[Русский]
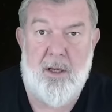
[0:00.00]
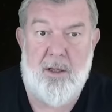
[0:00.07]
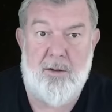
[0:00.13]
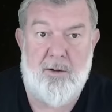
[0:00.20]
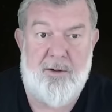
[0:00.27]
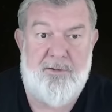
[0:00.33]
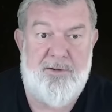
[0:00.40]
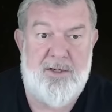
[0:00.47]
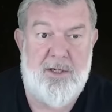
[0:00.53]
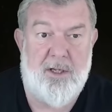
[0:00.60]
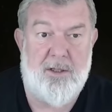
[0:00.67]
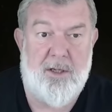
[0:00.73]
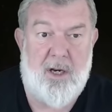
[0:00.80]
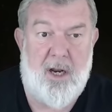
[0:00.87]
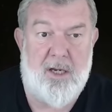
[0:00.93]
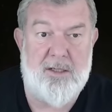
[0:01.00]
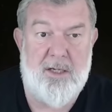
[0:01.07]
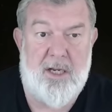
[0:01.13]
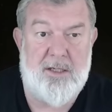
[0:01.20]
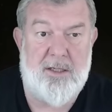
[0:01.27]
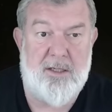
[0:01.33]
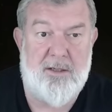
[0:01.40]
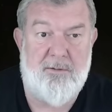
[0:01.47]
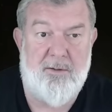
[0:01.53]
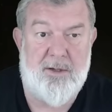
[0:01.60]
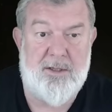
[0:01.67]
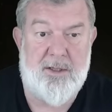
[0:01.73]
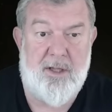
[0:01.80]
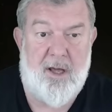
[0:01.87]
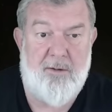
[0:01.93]
То есть все доказательства,
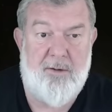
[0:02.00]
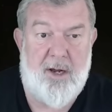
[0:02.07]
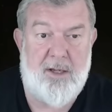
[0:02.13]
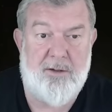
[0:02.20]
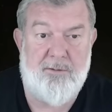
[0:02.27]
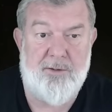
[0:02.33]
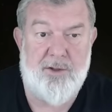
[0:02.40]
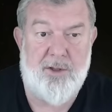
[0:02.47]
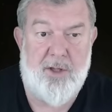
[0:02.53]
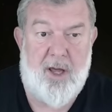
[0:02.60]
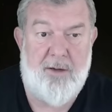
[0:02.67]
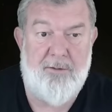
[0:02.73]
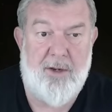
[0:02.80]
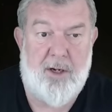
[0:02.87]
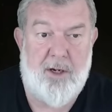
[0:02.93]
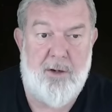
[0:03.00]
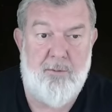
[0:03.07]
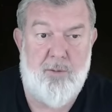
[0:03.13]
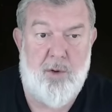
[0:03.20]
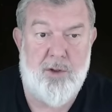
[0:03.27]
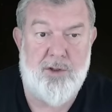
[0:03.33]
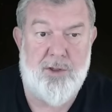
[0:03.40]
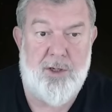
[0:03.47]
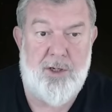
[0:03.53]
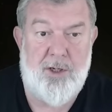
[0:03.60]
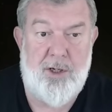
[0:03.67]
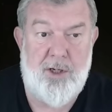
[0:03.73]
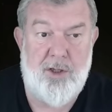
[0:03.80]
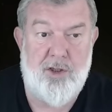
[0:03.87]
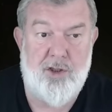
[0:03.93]
это слова этого человека и больше
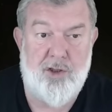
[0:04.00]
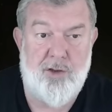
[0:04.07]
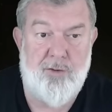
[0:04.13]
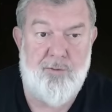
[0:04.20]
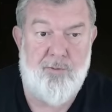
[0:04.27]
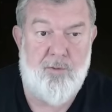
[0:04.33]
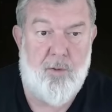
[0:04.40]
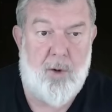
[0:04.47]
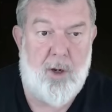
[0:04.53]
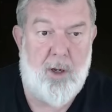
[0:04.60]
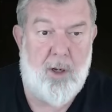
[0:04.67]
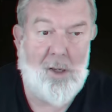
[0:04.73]
ничего.